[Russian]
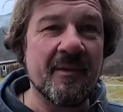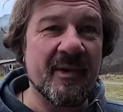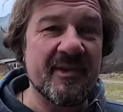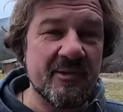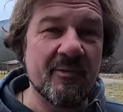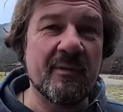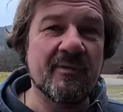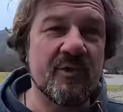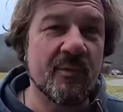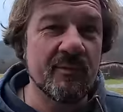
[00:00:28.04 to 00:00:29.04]
Поясню вам,
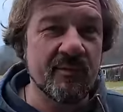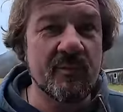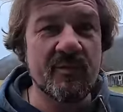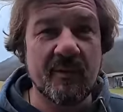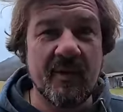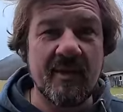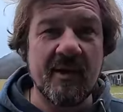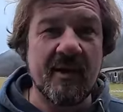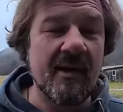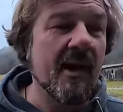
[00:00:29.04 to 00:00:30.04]
в чем, собственно,
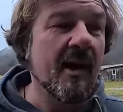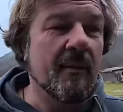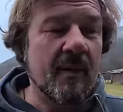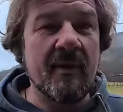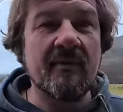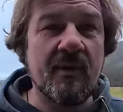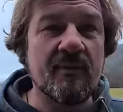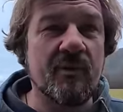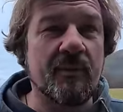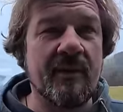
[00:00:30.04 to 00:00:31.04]
проблема. Проблема в
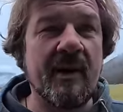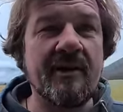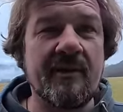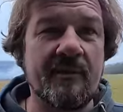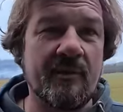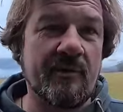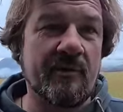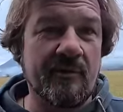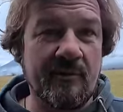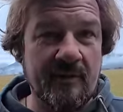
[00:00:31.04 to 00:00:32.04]
том, что планер
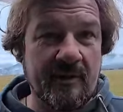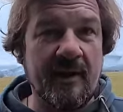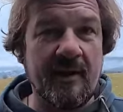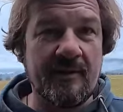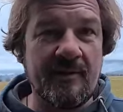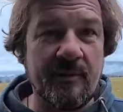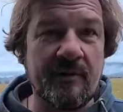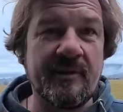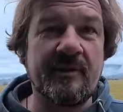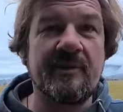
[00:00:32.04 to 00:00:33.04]
работал в Италии, где
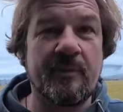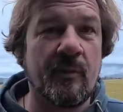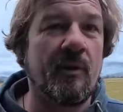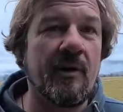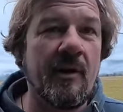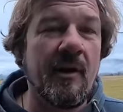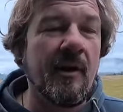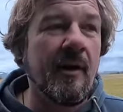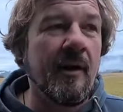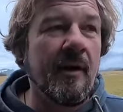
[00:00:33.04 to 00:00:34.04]
было всегда тепло.
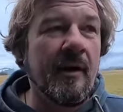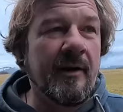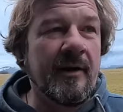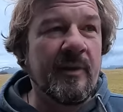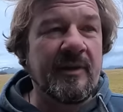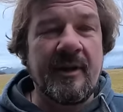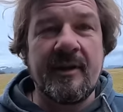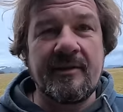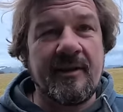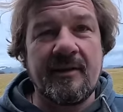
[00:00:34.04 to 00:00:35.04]
И
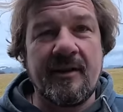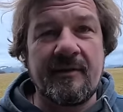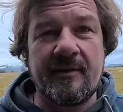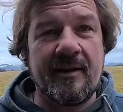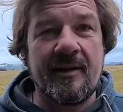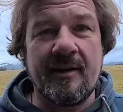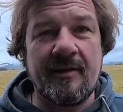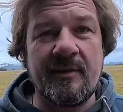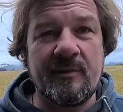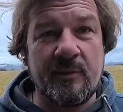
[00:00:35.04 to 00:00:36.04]
батарейка никогда, вряд ли
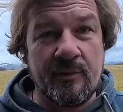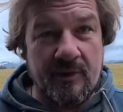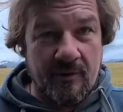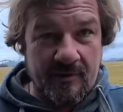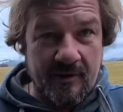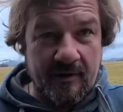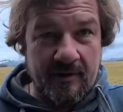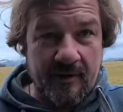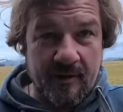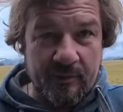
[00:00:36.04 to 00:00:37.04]
когда-нибудь
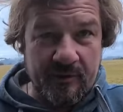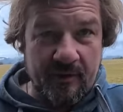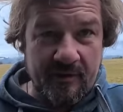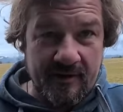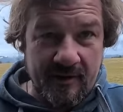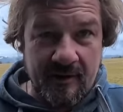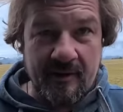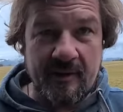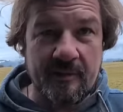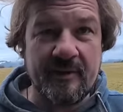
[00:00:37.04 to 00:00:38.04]
опускался, опускалась
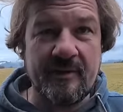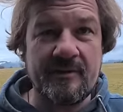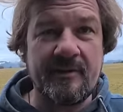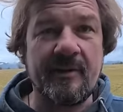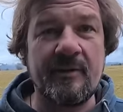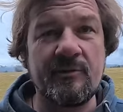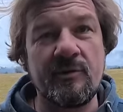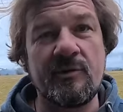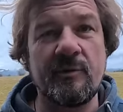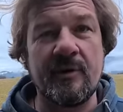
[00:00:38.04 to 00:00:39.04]
за
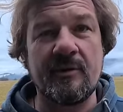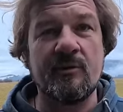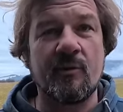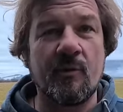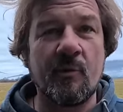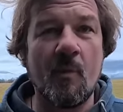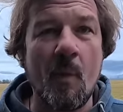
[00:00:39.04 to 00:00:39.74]
15-градусную температуру.